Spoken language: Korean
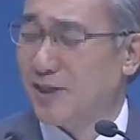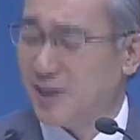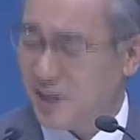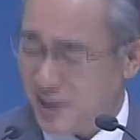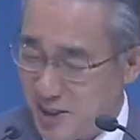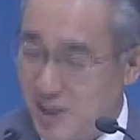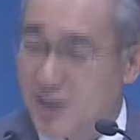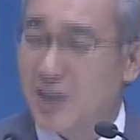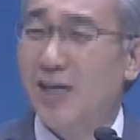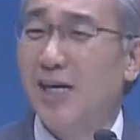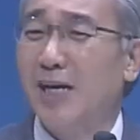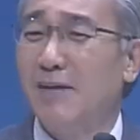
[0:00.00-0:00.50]

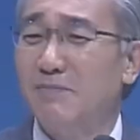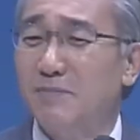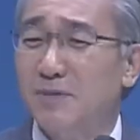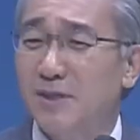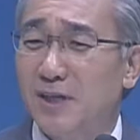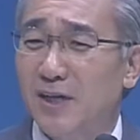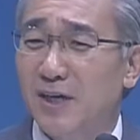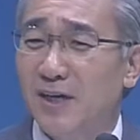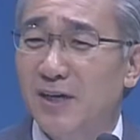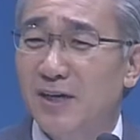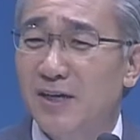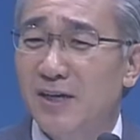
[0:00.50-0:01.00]
큰일
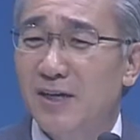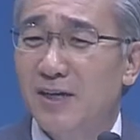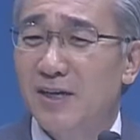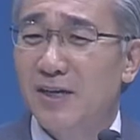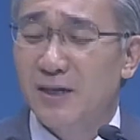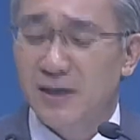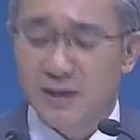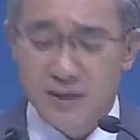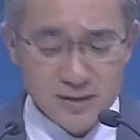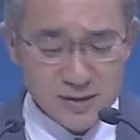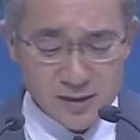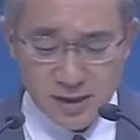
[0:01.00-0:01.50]
납니다.
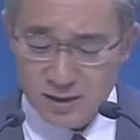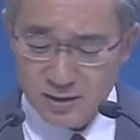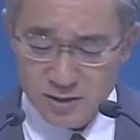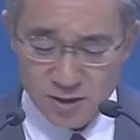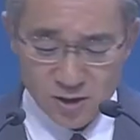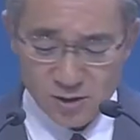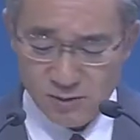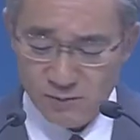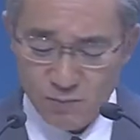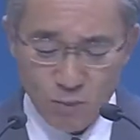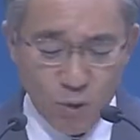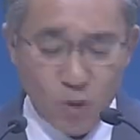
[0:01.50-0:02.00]
그때는
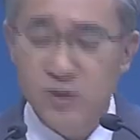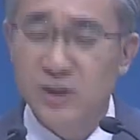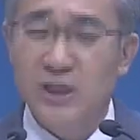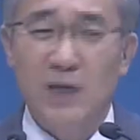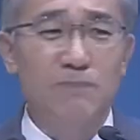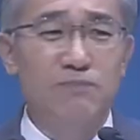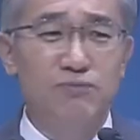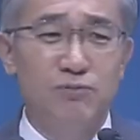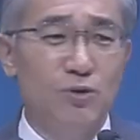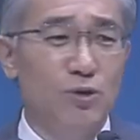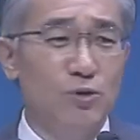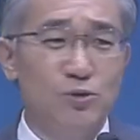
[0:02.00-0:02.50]
여러분 목사
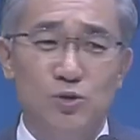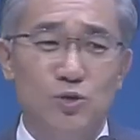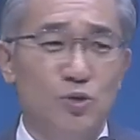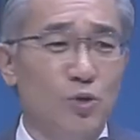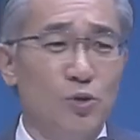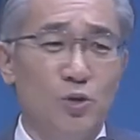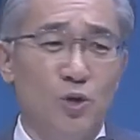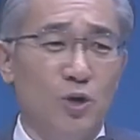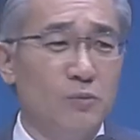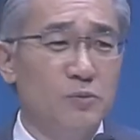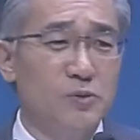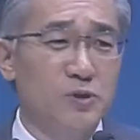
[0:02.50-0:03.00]
불러도
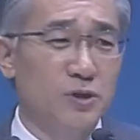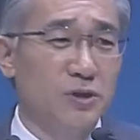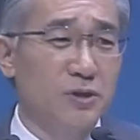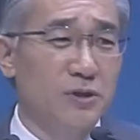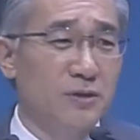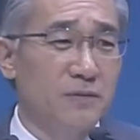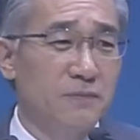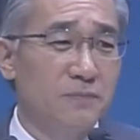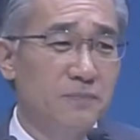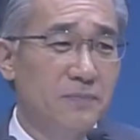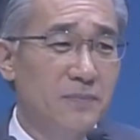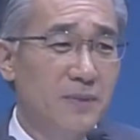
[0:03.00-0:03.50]
소용없어요.